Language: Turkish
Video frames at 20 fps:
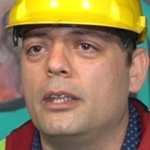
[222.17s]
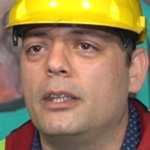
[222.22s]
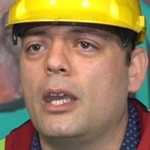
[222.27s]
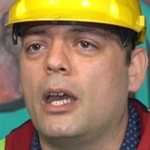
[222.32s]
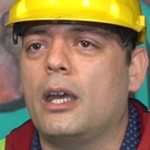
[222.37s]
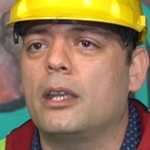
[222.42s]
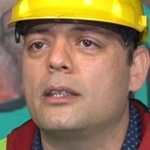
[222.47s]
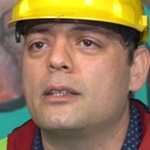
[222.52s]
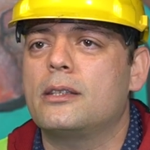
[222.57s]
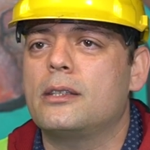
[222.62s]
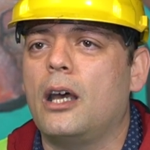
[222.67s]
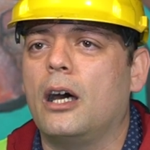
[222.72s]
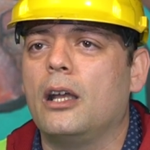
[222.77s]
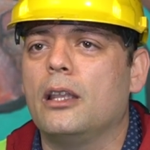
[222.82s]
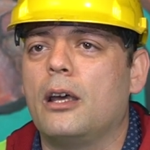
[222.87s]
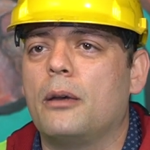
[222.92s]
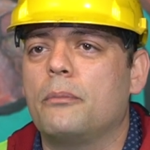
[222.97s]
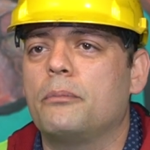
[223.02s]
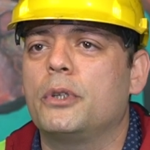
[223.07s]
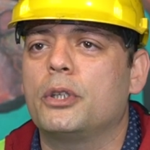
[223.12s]
Yani
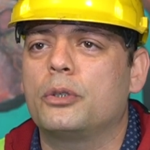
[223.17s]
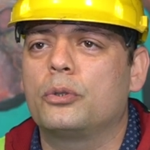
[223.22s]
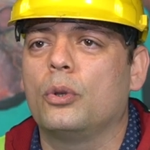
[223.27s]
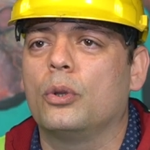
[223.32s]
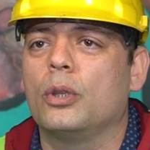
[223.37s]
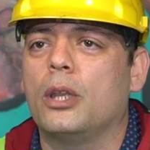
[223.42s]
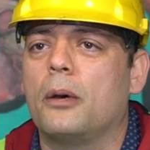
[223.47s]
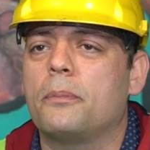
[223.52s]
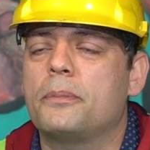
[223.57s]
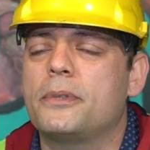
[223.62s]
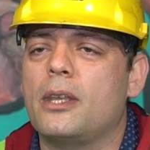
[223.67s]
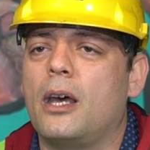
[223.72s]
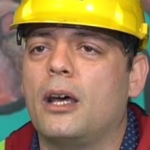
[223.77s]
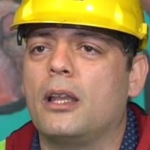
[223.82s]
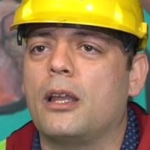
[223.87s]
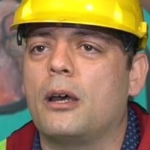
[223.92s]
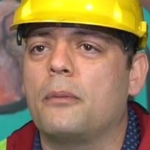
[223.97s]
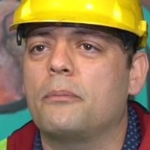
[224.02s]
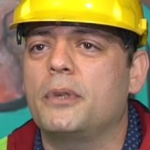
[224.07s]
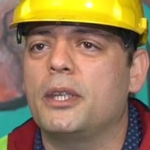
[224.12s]
sağlam bir dolap,
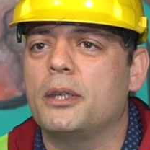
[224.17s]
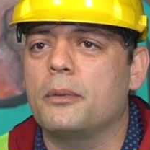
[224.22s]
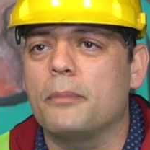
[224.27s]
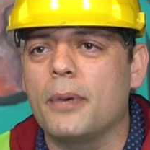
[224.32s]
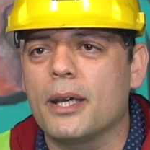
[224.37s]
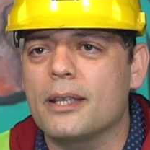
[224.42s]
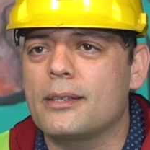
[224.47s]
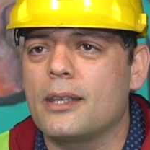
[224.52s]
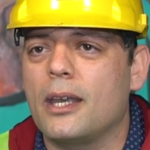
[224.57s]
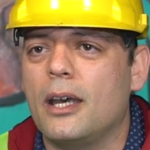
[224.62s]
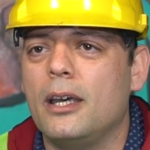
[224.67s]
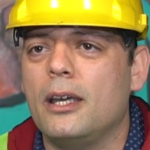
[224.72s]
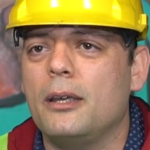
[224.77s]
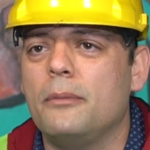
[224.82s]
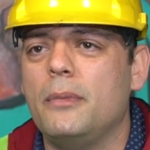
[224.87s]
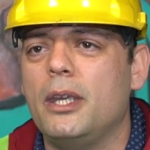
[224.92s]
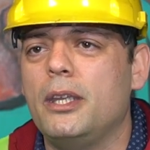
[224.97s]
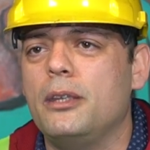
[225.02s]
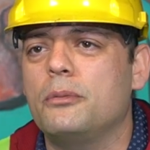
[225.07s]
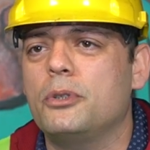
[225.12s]
sağlam bir masa
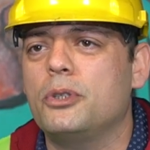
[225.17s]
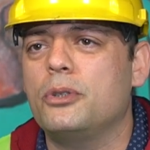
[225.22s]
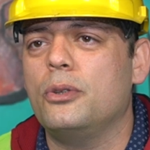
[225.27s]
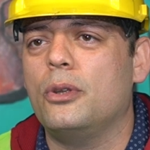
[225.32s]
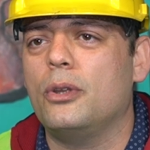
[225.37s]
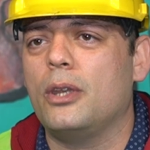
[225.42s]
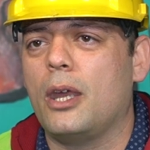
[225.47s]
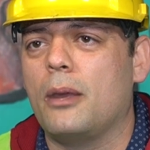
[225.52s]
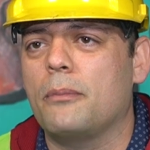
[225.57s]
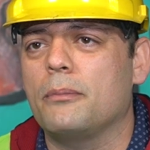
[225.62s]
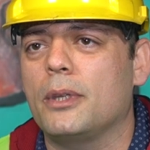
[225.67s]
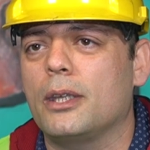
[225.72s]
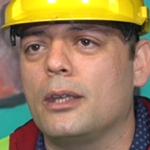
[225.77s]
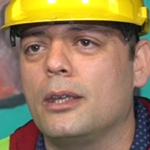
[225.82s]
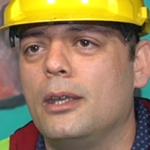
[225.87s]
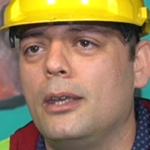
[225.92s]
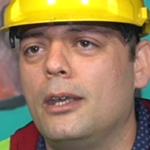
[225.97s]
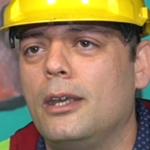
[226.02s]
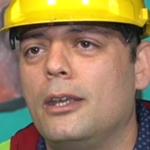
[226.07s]
benim için önemli.